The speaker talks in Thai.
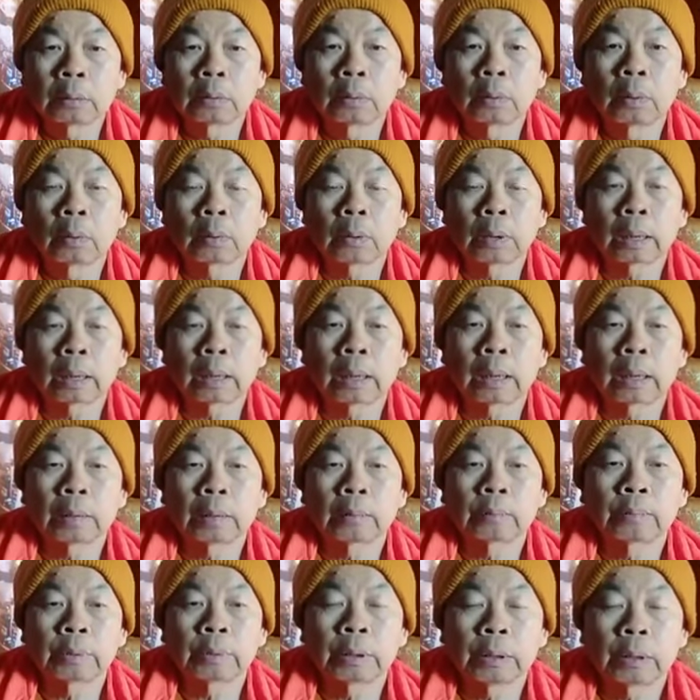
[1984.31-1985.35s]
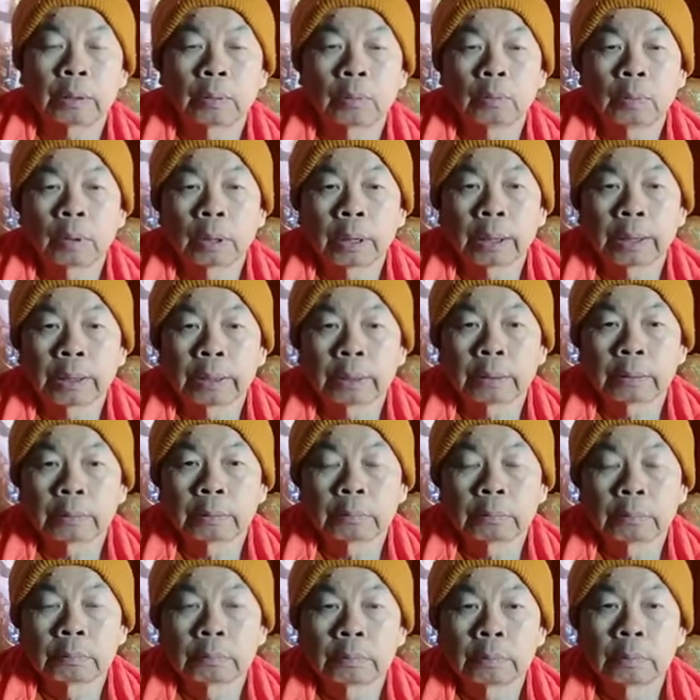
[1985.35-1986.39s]
ออกอากาศวิทยุอะไรเนี่ย
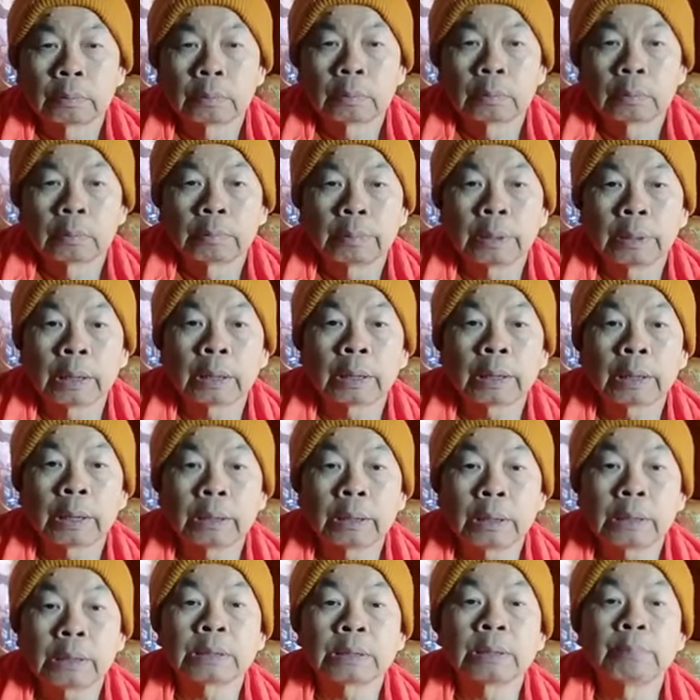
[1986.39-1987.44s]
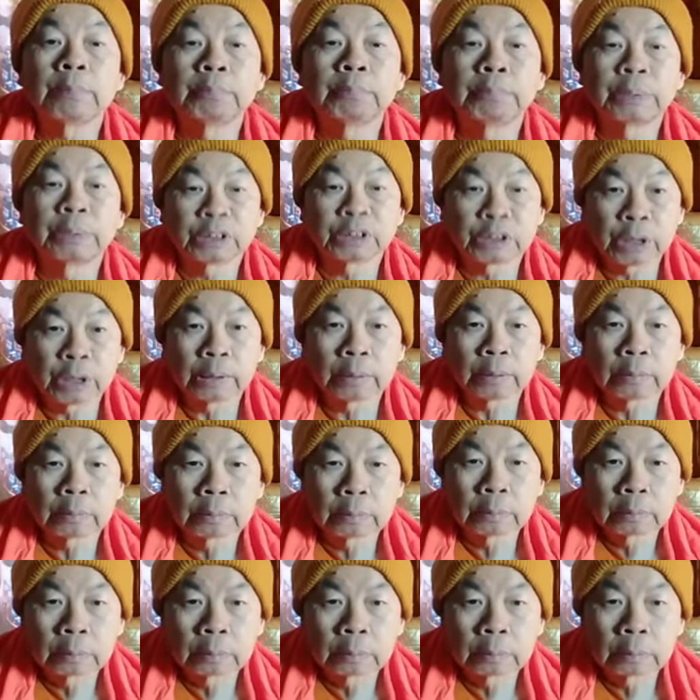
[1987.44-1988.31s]
เพียงแค่ยี่สิบเปอร์เซ็นต์